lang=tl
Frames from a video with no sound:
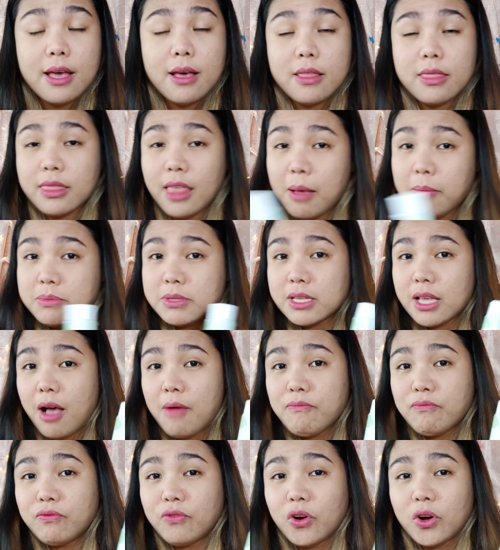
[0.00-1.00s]
thumbs
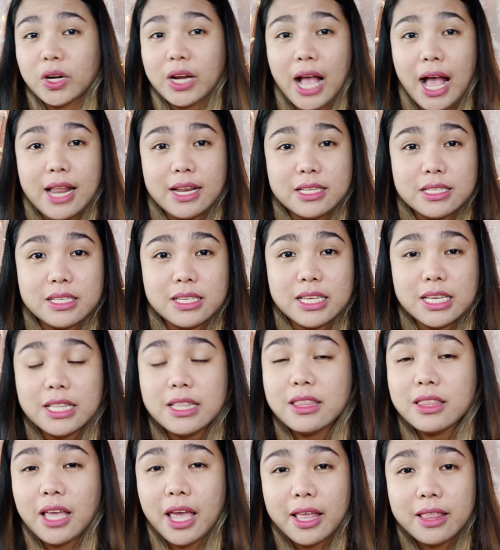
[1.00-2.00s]
up for Kali Skin,
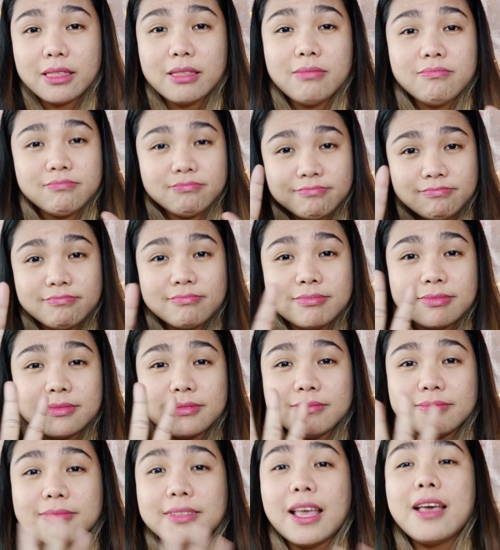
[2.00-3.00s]
10
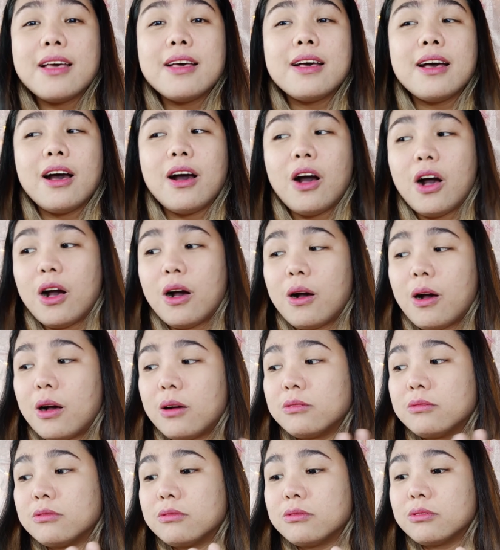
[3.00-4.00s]
uh, ang
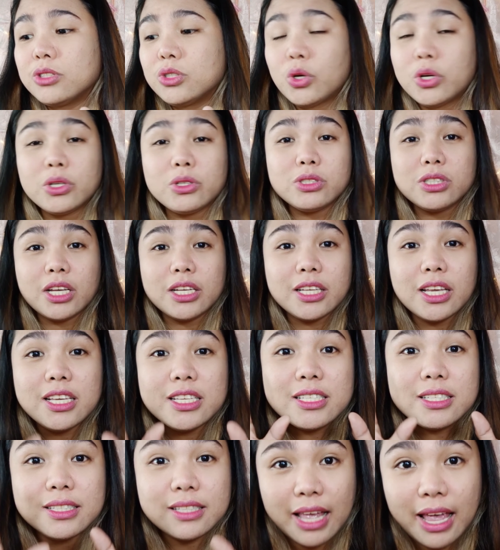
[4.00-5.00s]
score ko sa kanya
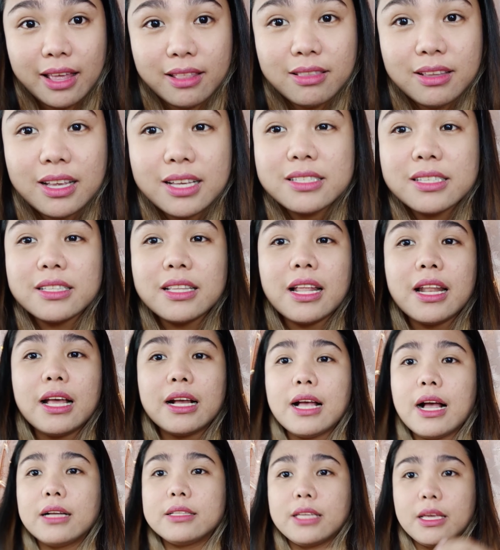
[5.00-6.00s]
is 10 kasi
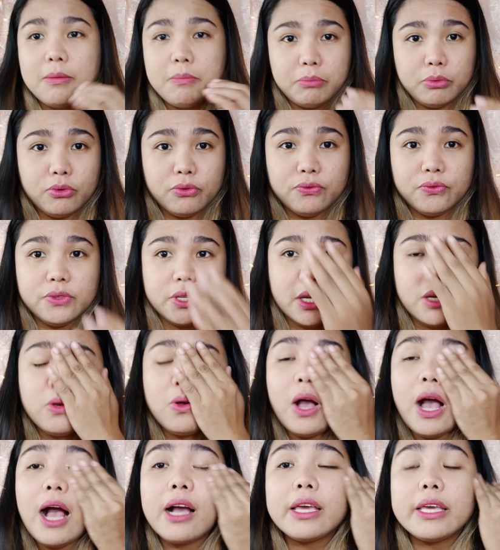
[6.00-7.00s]
talagang na-improve niya yung
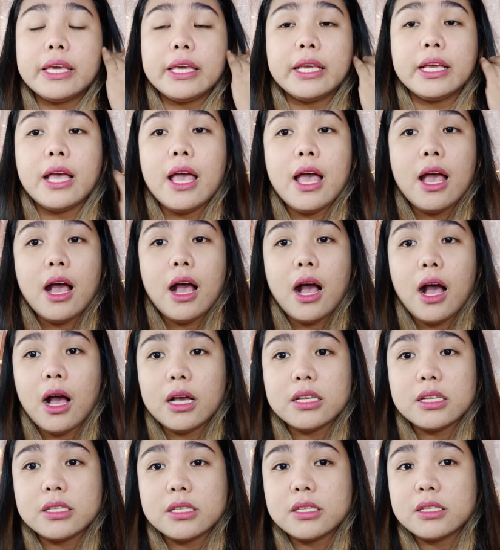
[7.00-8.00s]
aking uh,
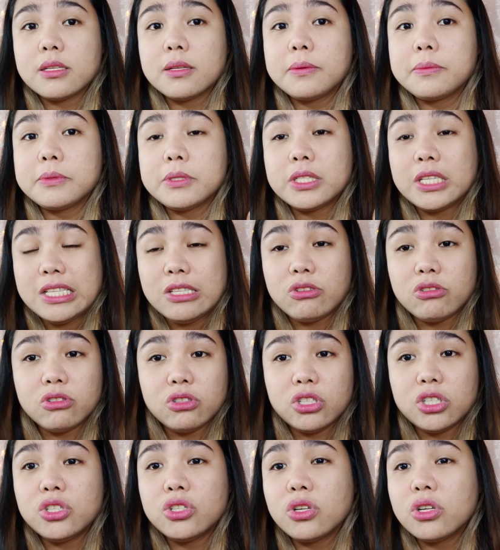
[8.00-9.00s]
skin
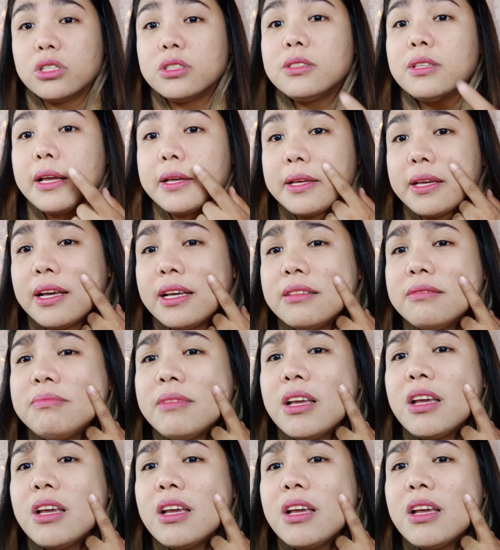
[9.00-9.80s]
condition. Ayan.